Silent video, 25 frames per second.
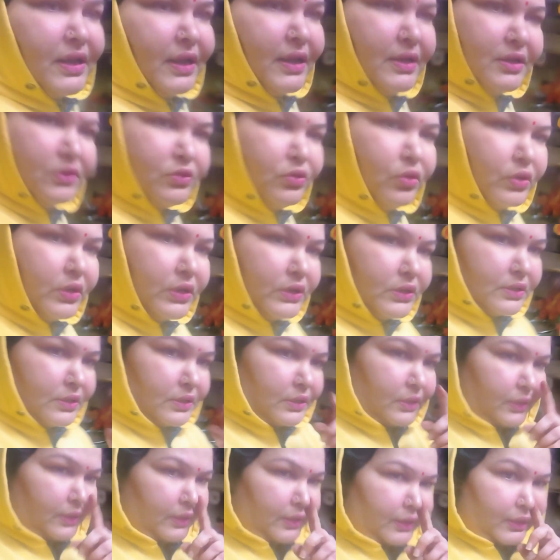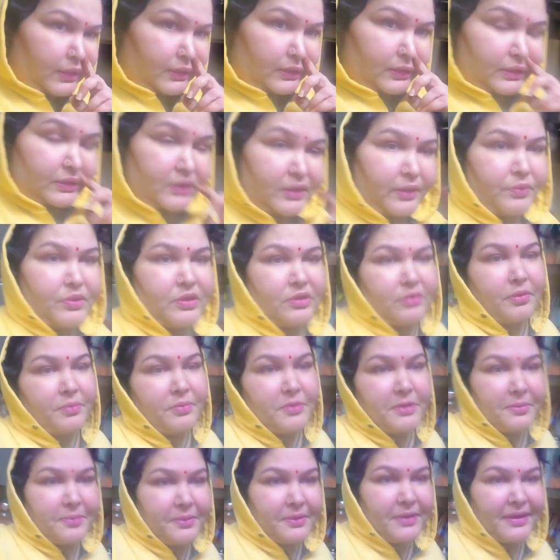रही है थोड़ी सी तो सब्जी
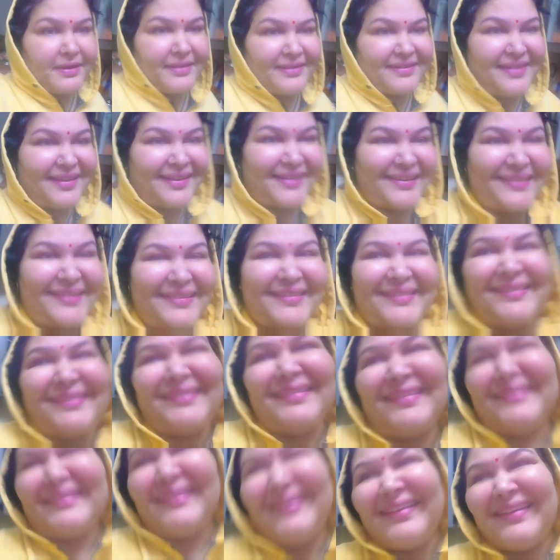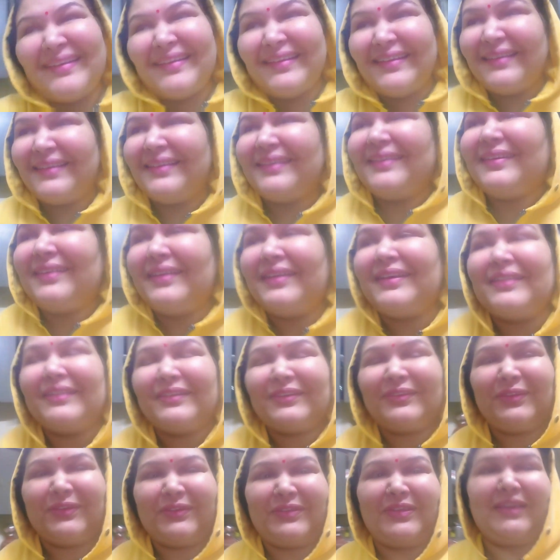वब्जी बिना रखा ही
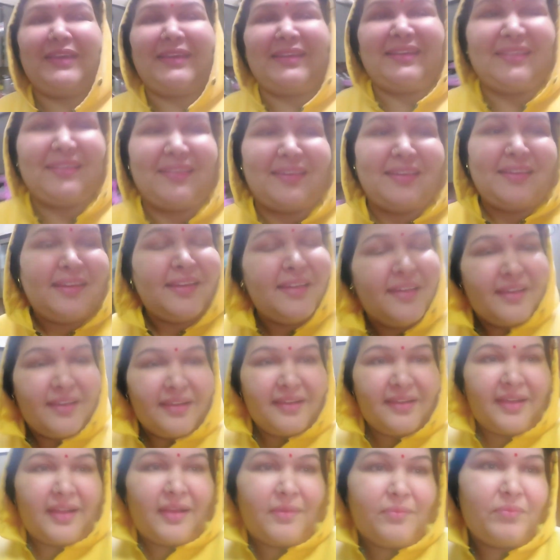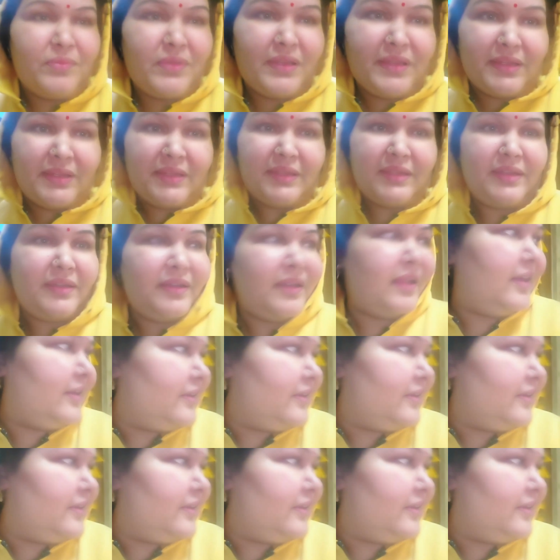तो चलिए काम में लाग